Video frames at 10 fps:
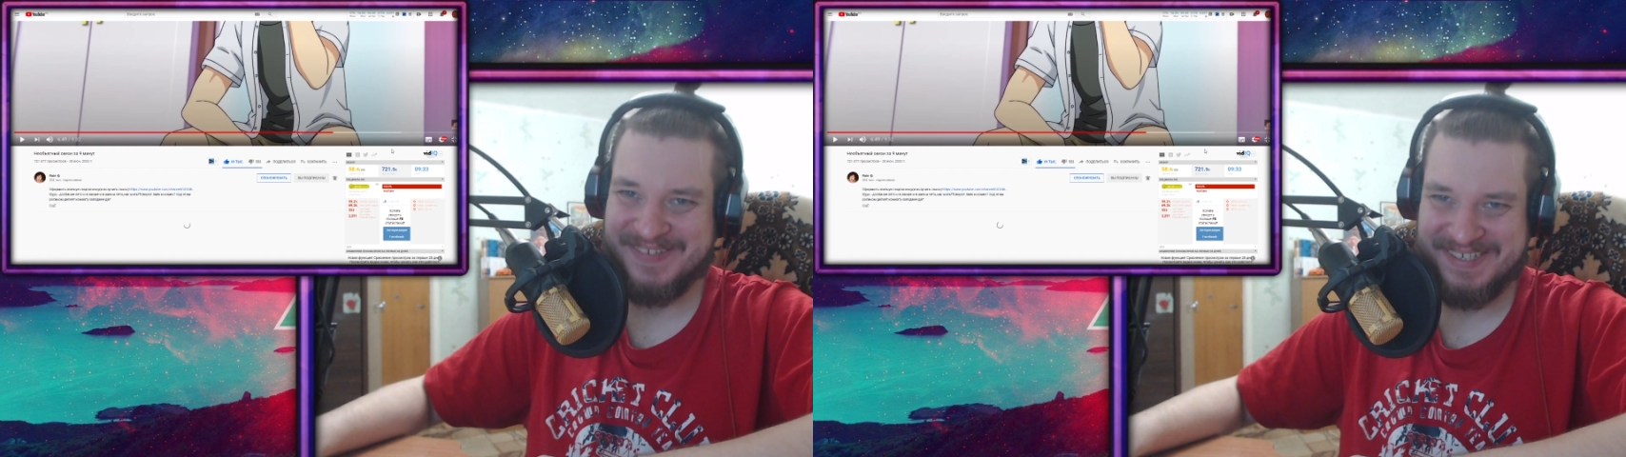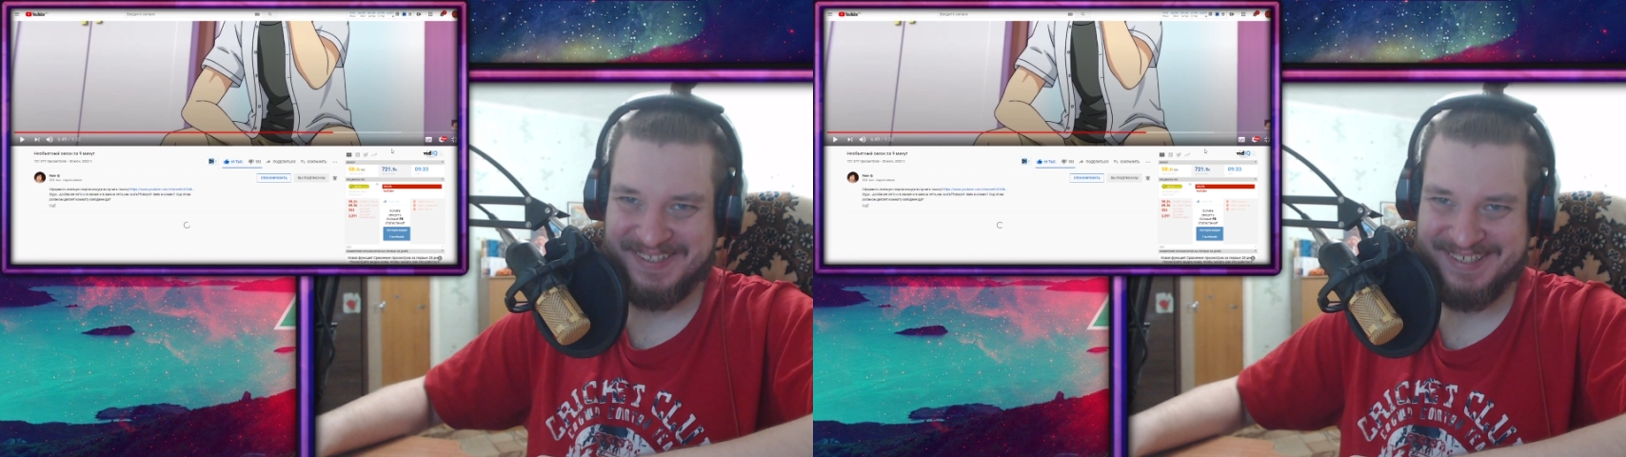
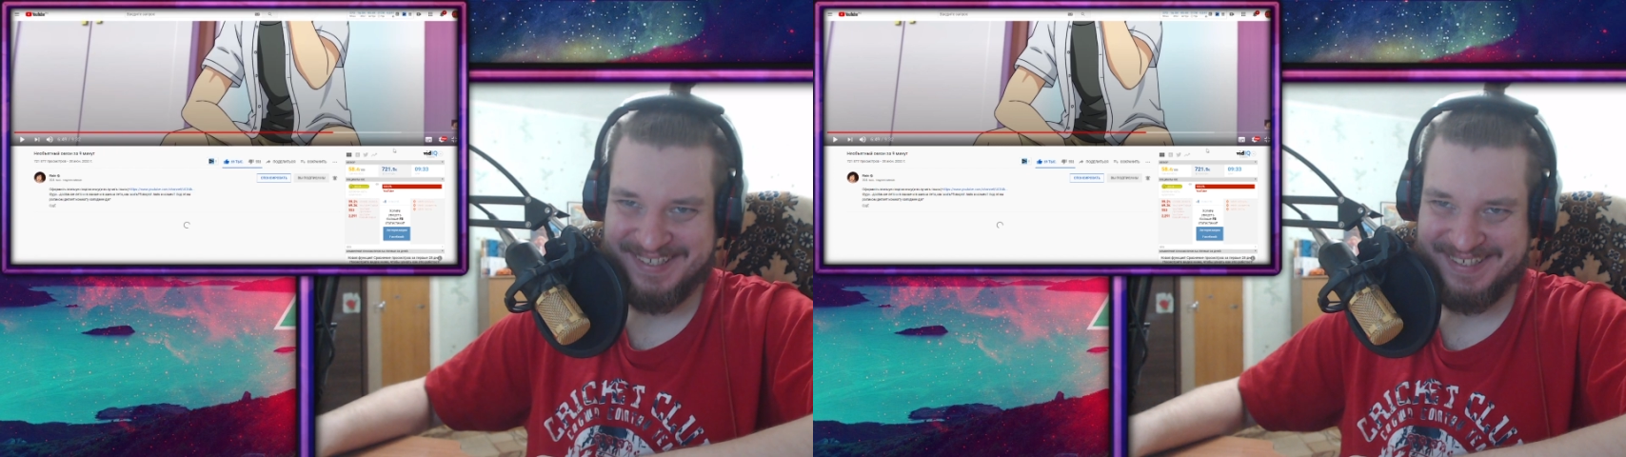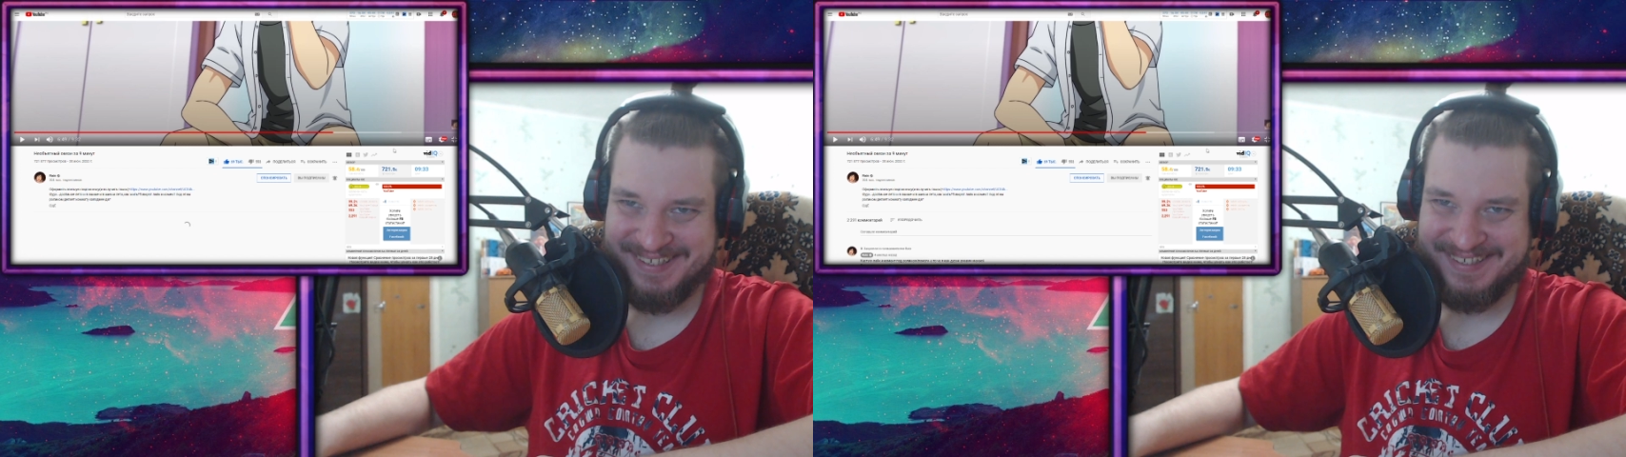вышел?
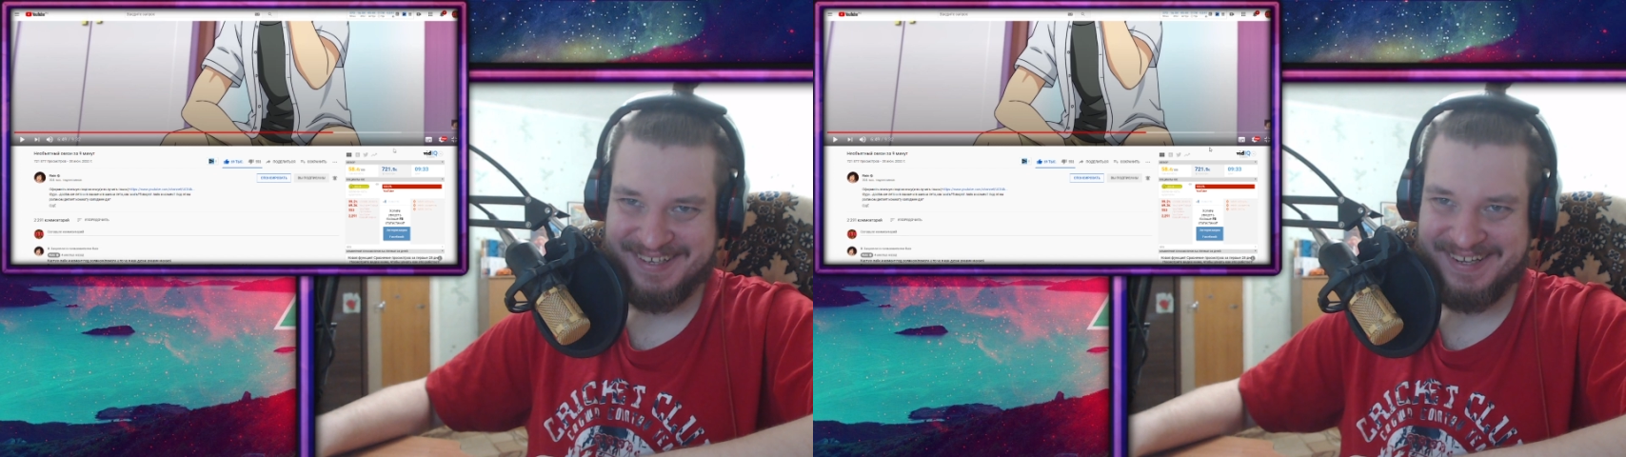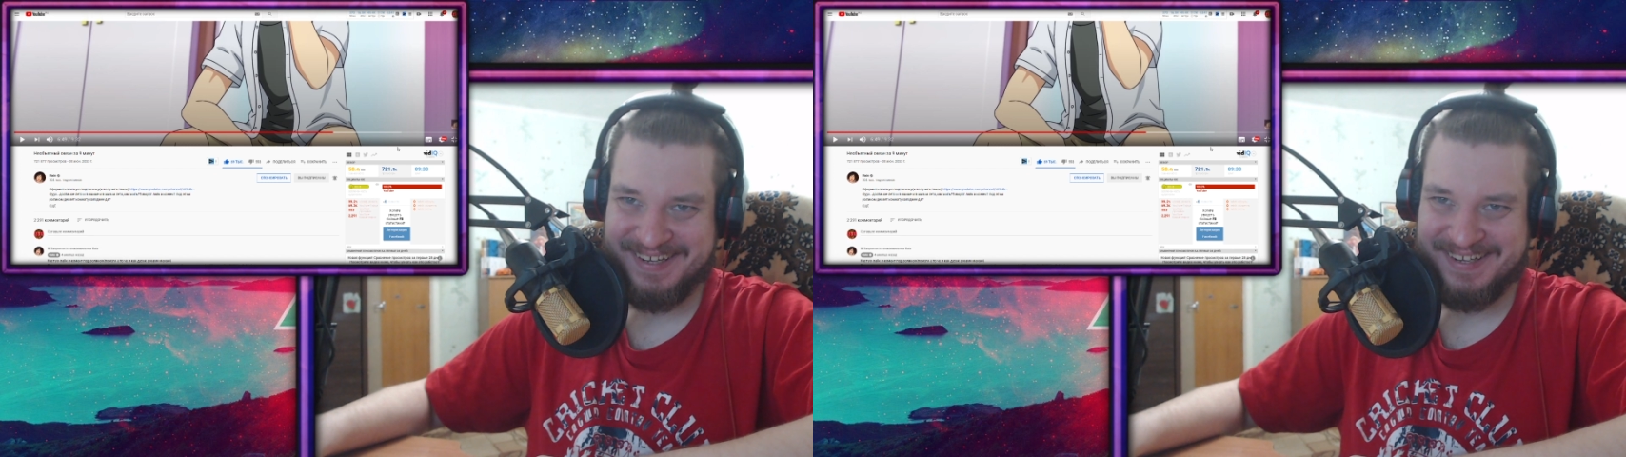
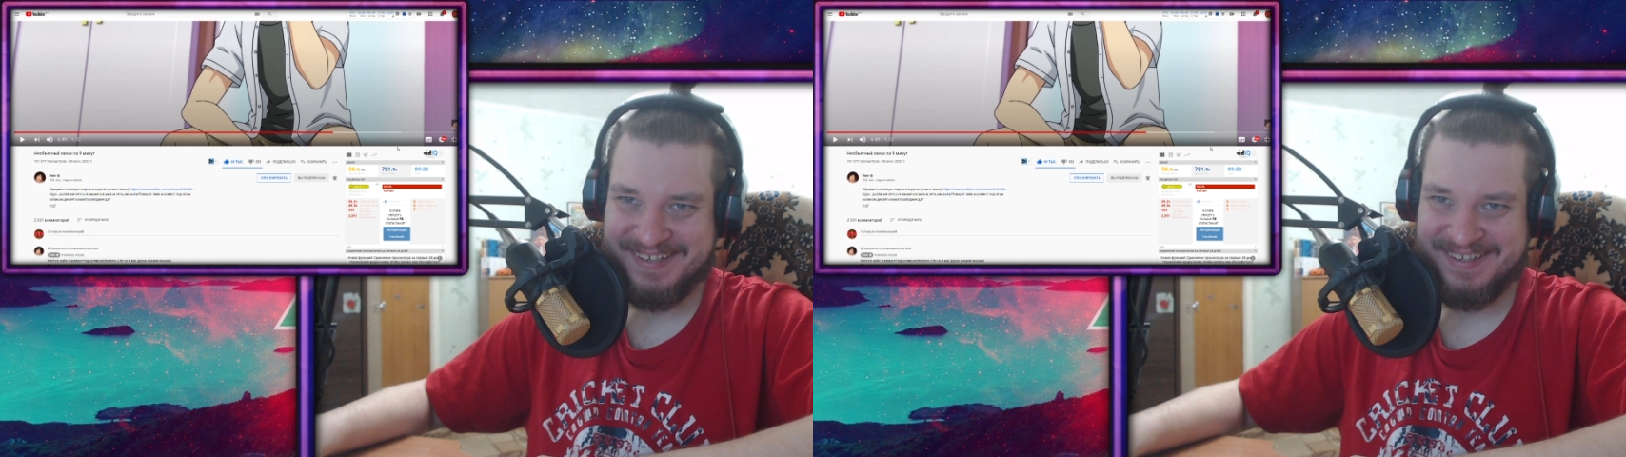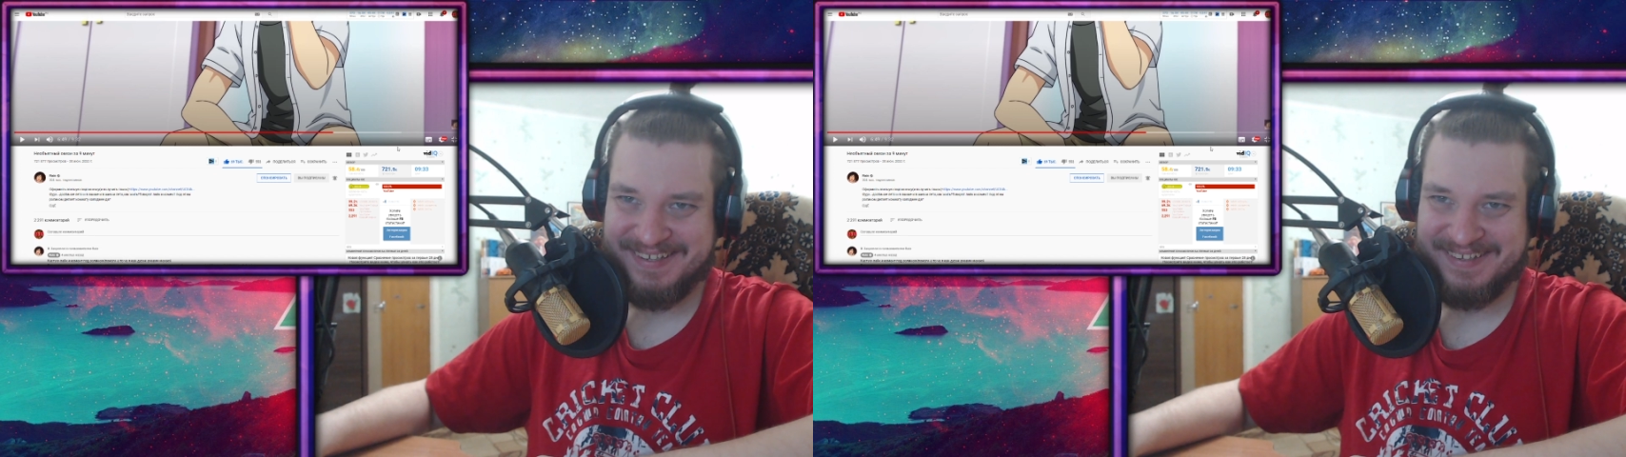
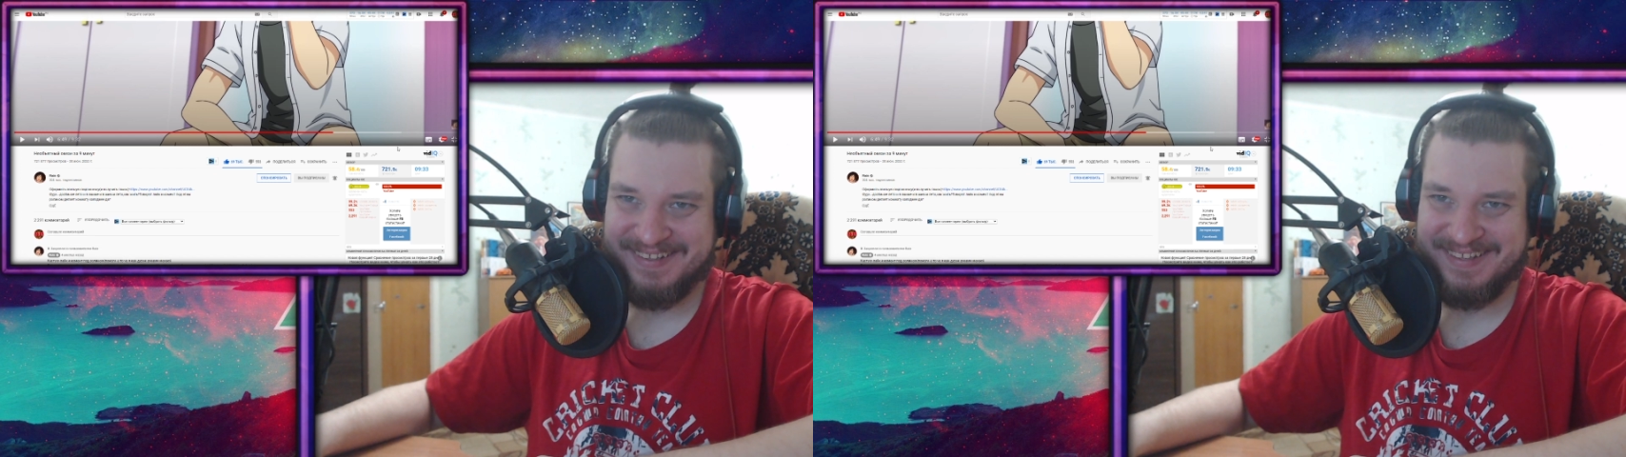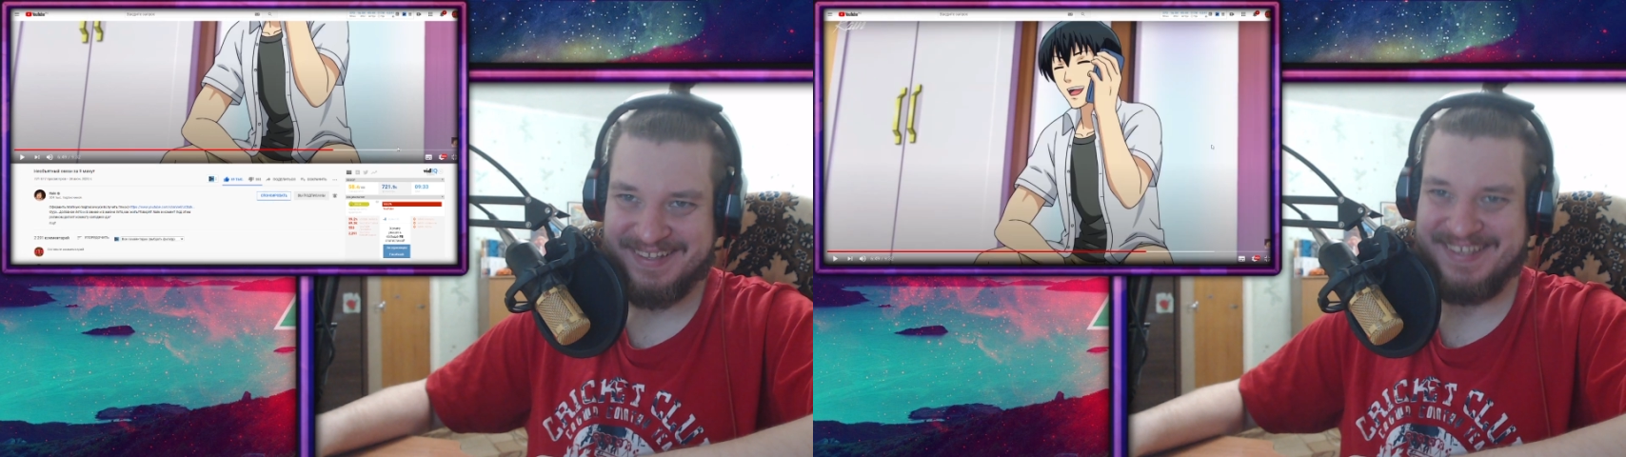
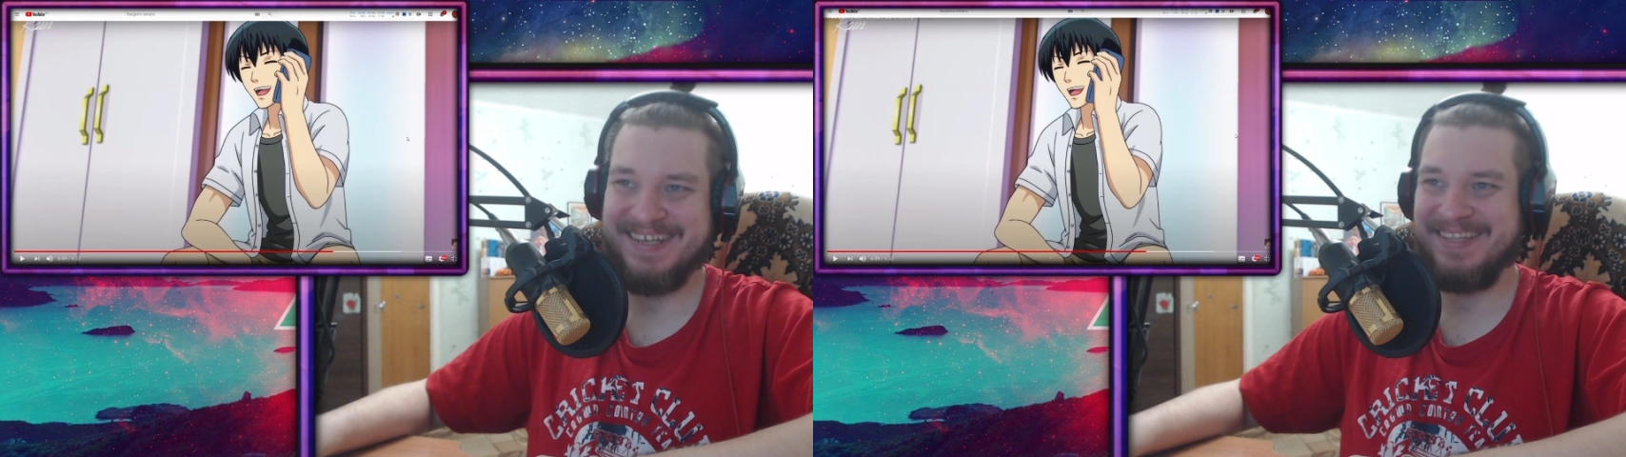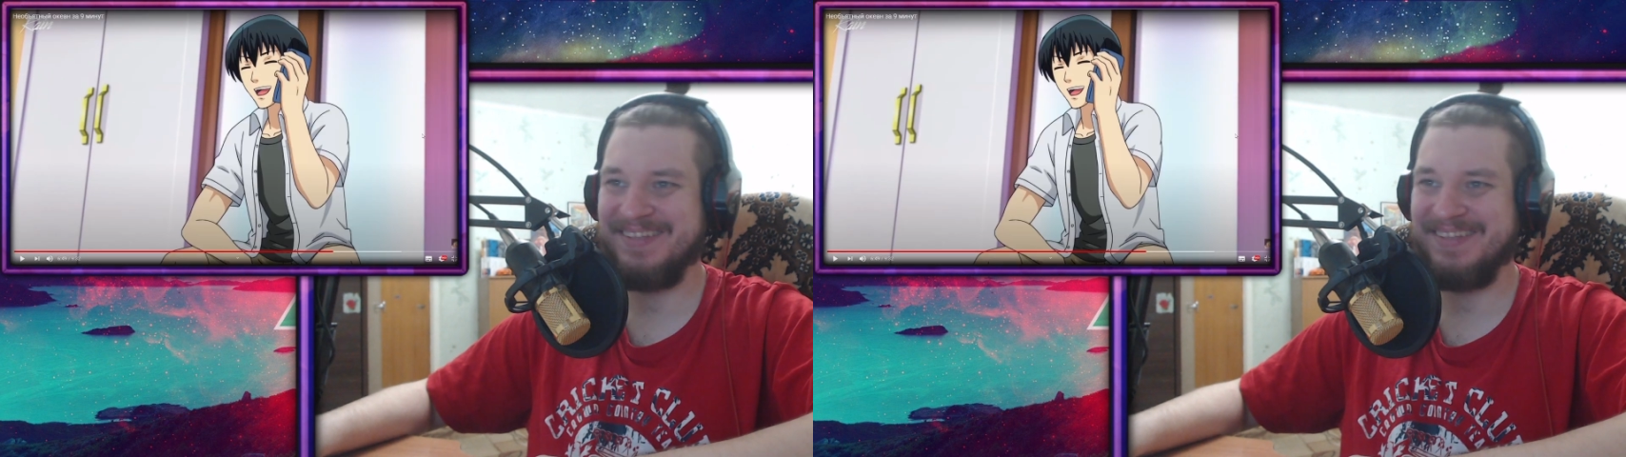Да,